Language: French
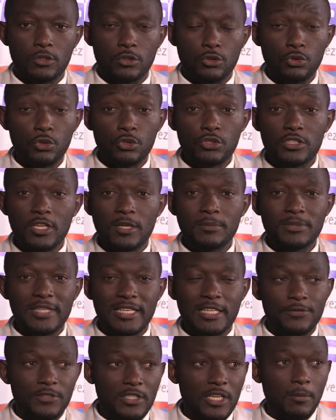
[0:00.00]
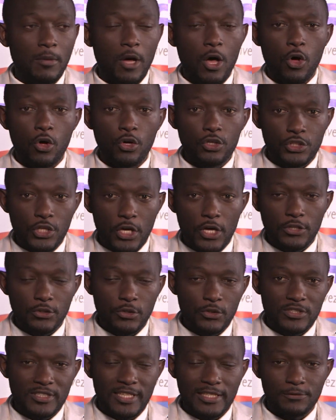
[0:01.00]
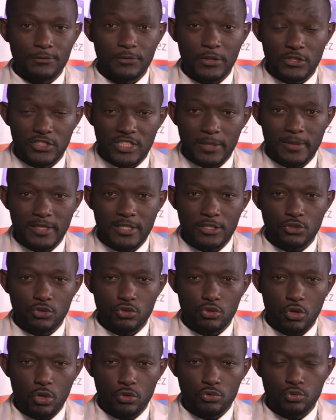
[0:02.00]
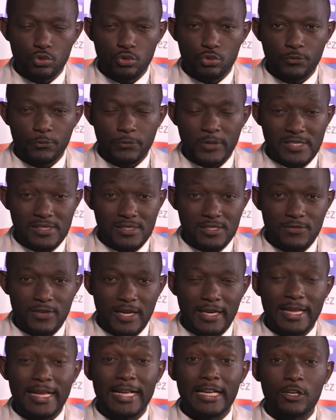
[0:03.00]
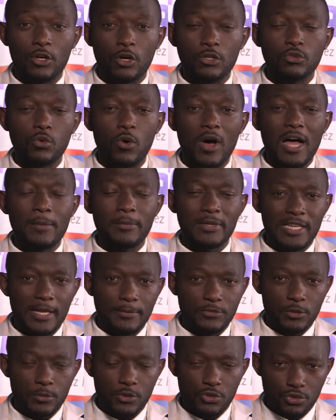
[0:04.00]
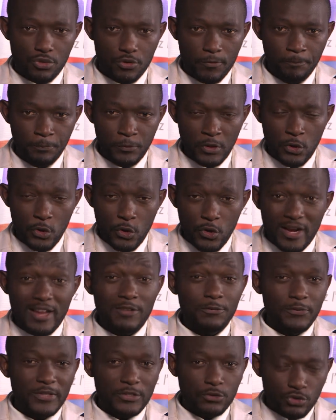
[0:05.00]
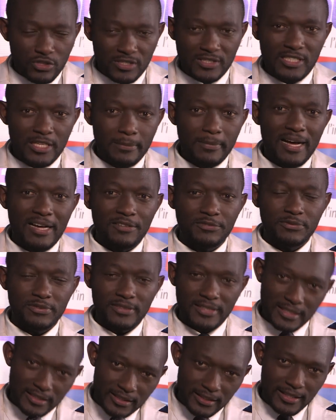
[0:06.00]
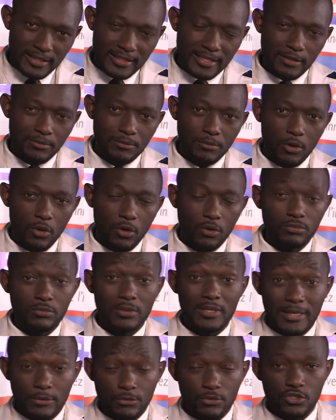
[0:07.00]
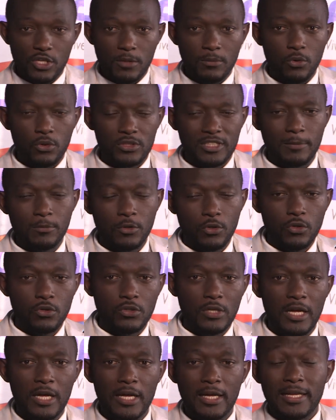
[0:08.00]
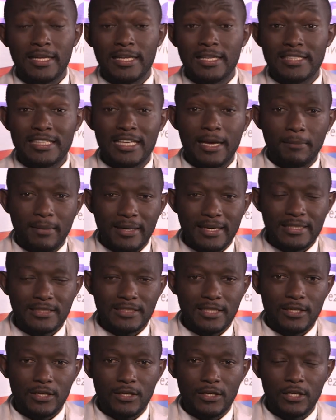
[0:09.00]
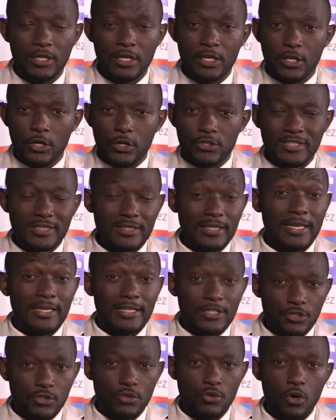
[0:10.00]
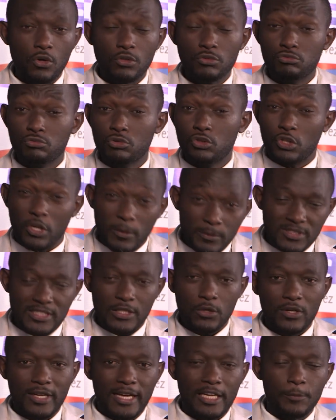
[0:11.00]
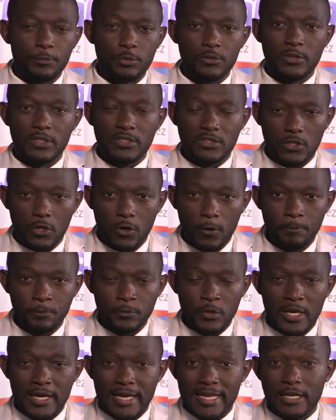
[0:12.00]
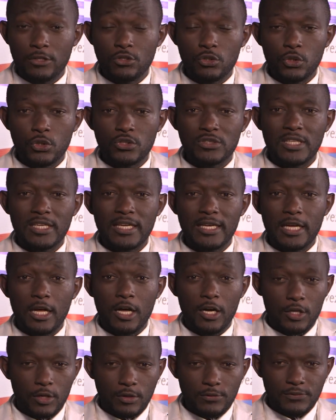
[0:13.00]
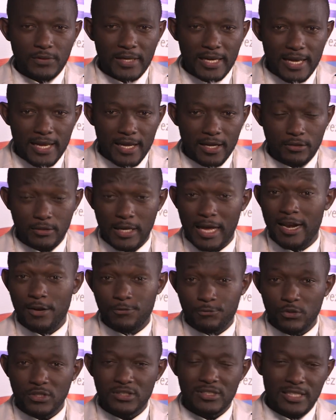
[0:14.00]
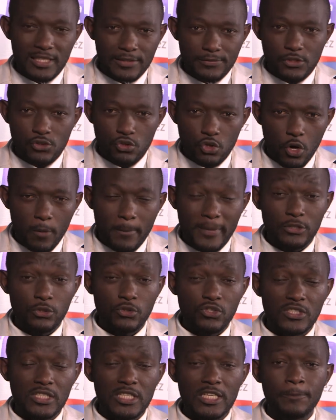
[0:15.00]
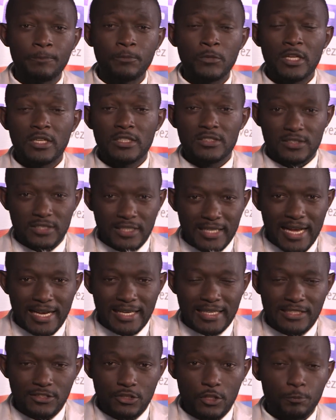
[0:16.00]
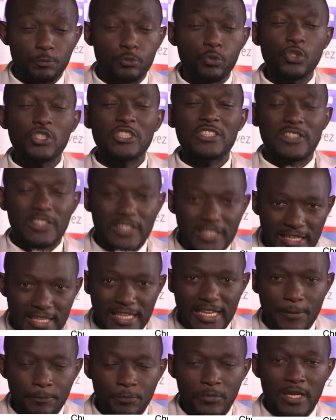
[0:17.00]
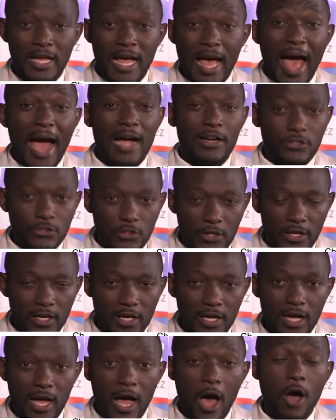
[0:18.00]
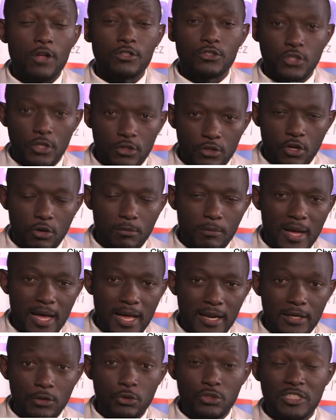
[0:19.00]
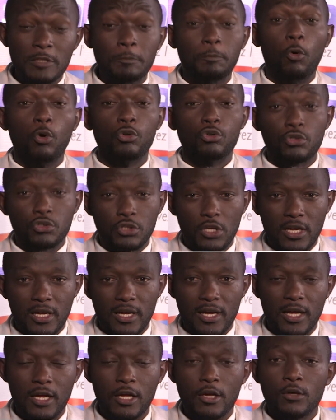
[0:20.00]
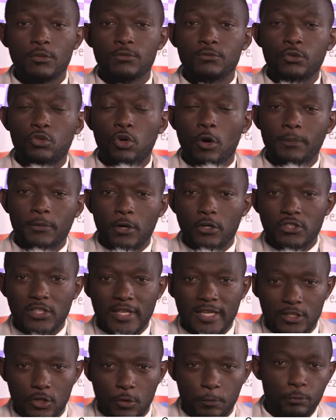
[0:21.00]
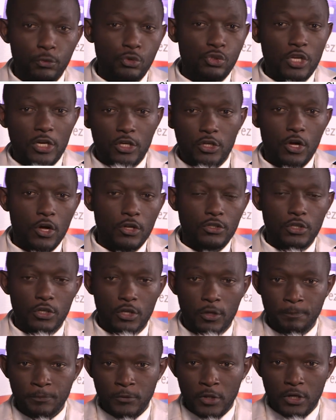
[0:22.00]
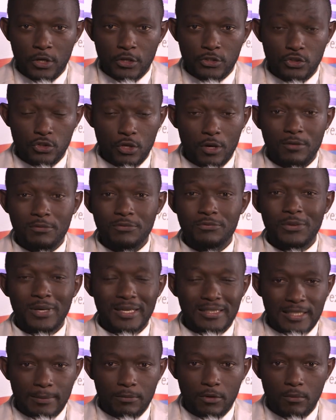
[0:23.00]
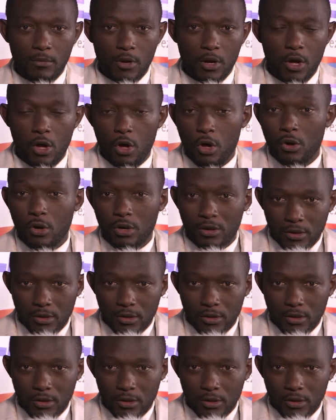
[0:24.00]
Nous sommes bien évidemment au cœur de cette 20e édition du festival Écran Noir, mesdames et messieurs, la fête du cinéma africain également. Là, nous sommes au Cameroun, et euh, qui abrite euh, euh, cette édition, comme c'est le cas depuis 20 ans. Et à nos côtés, un confrère, à la fois télévision, mais aussi scénariste, puisqu'il est acteur en temps normal et aussi producteur. Vous comprendrez que plusieurs cordes sont véritablement...